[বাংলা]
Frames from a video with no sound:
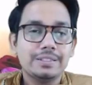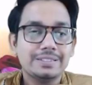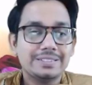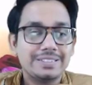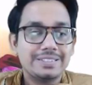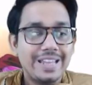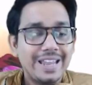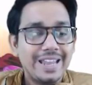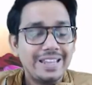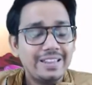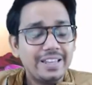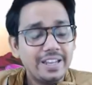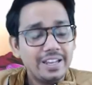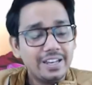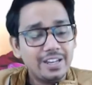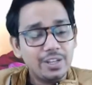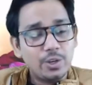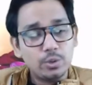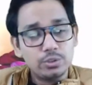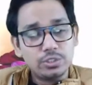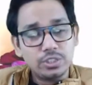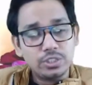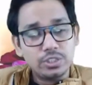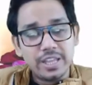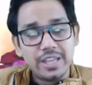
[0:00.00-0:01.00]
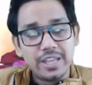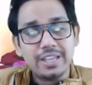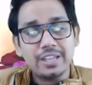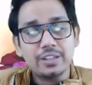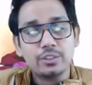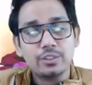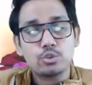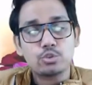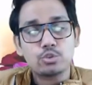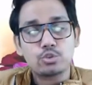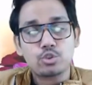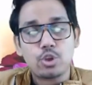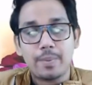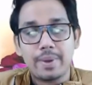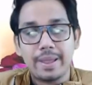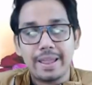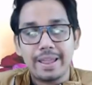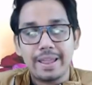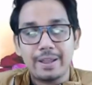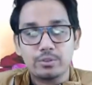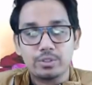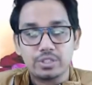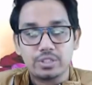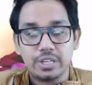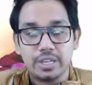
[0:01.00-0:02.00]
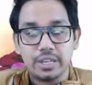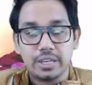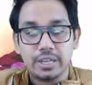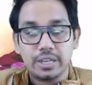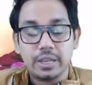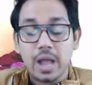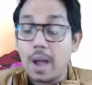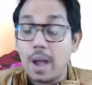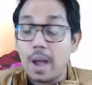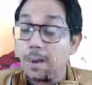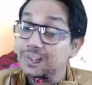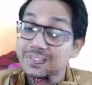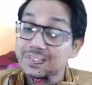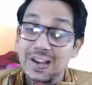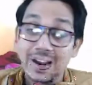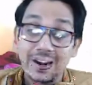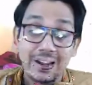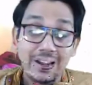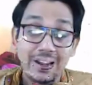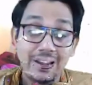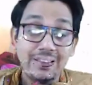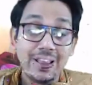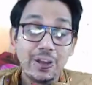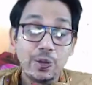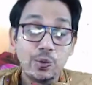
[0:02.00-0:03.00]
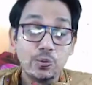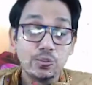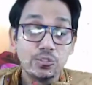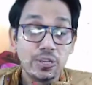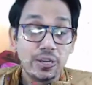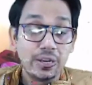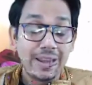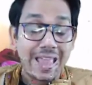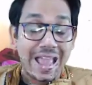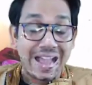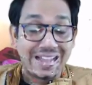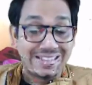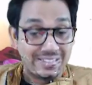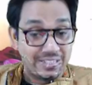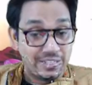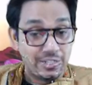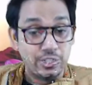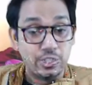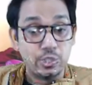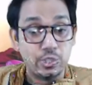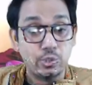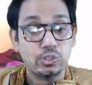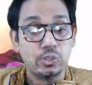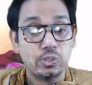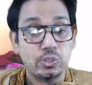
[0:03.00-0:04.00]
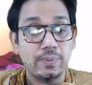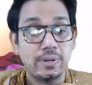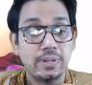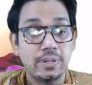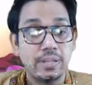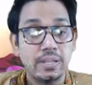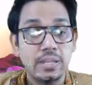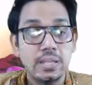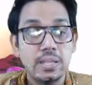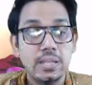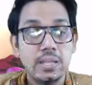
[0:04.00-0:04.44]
সেই ধীর গতিতেই কিন্তু এগোচ্ছে আবার সাডেনলি দেখো সেখানে অ্যাক্সিডেন্টও হতে পারে